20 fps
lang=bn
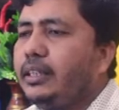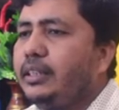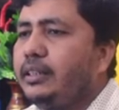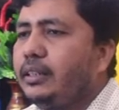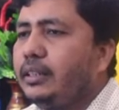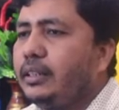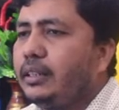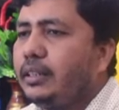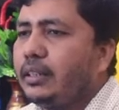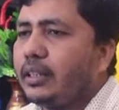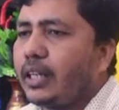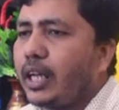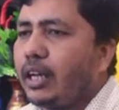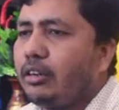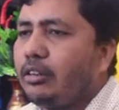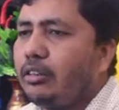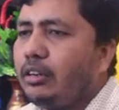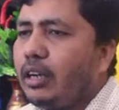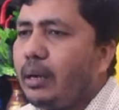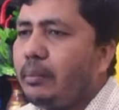নাই কারণ
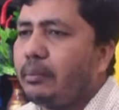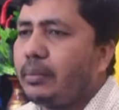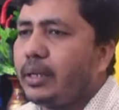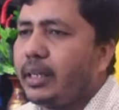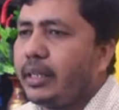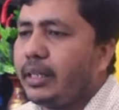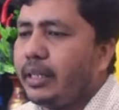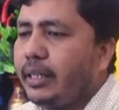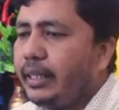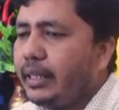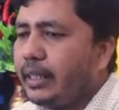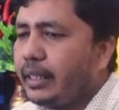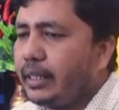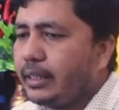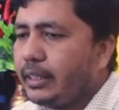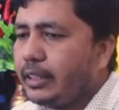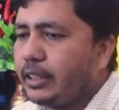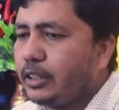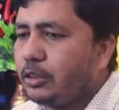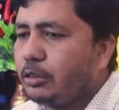হলো আমরা এইখানে
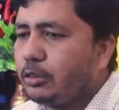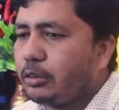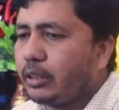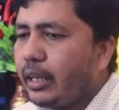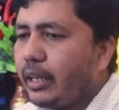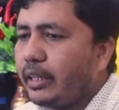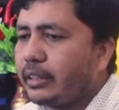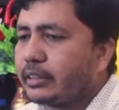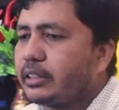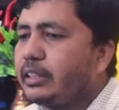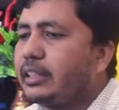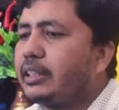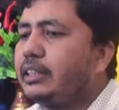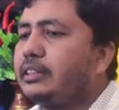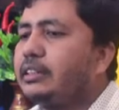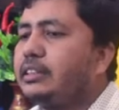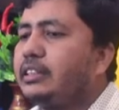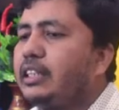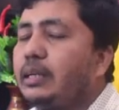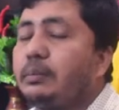কিন্তু ক্লাস
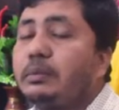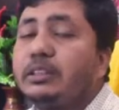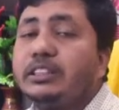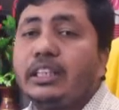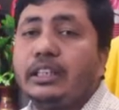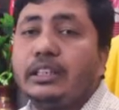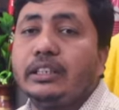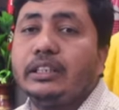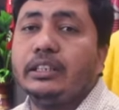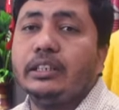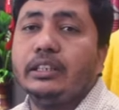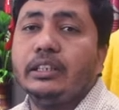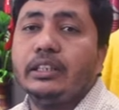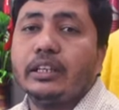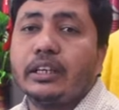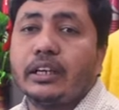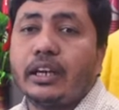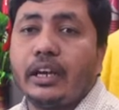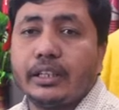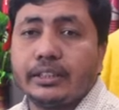লিখেছি আমরা জানি
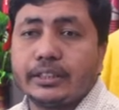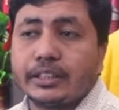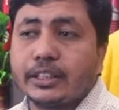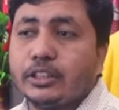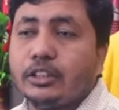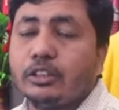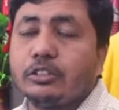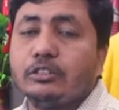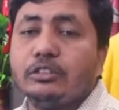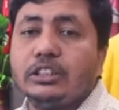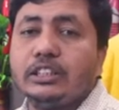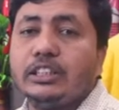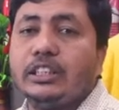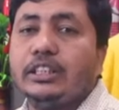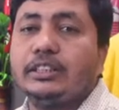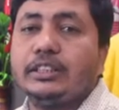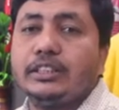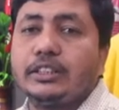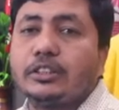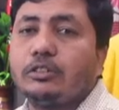ক্লাসকে যখন
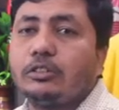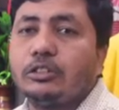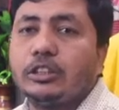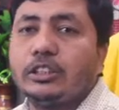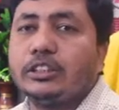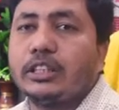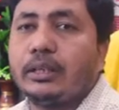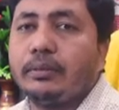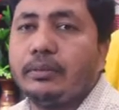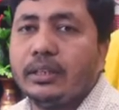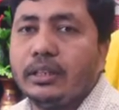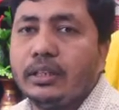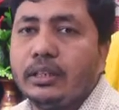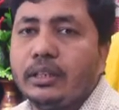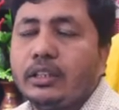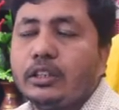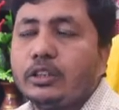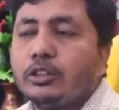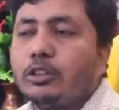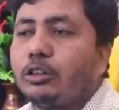সিএসএস করতে যাবেন
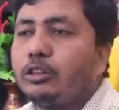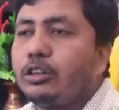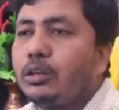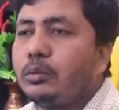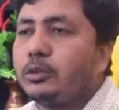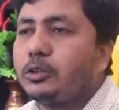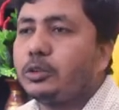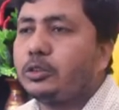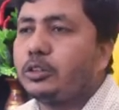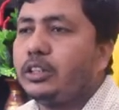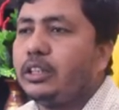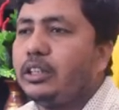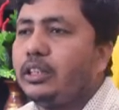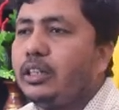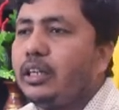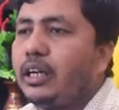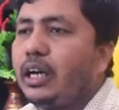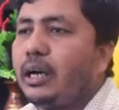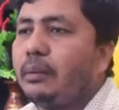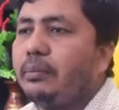তখন অবশ্যই
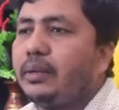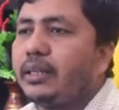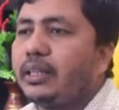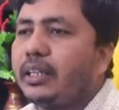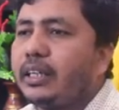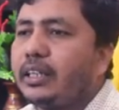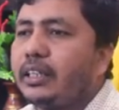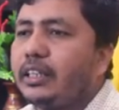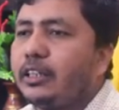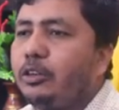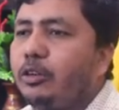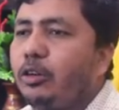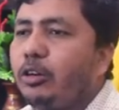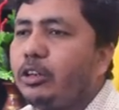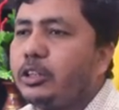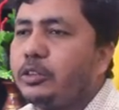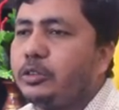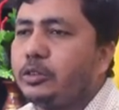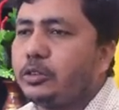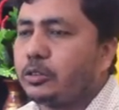আপনাকে এখানে ডট
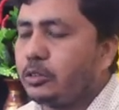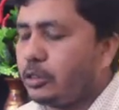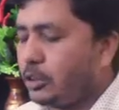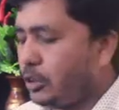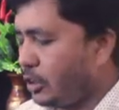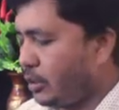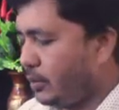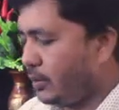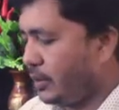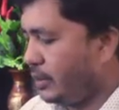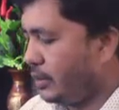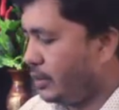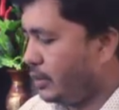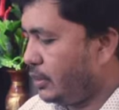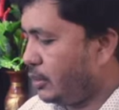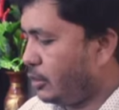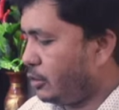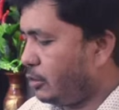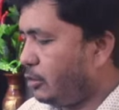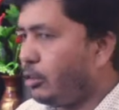ইউজ করতে হবে
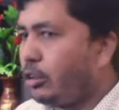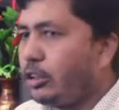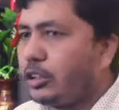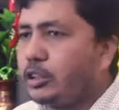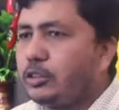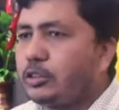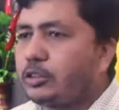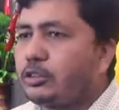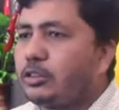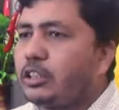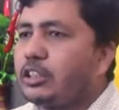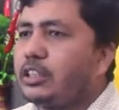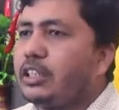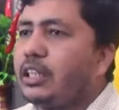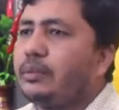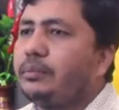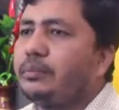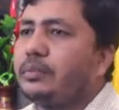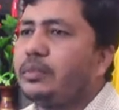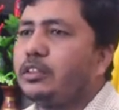তো ডট ইউজ করে
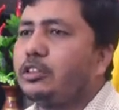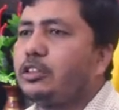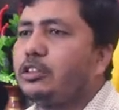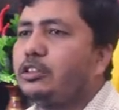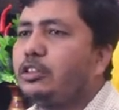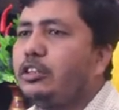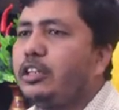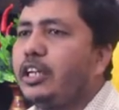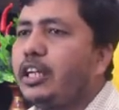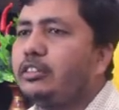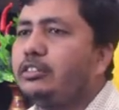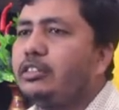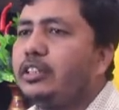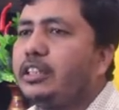দিলাম তো চলুন এখন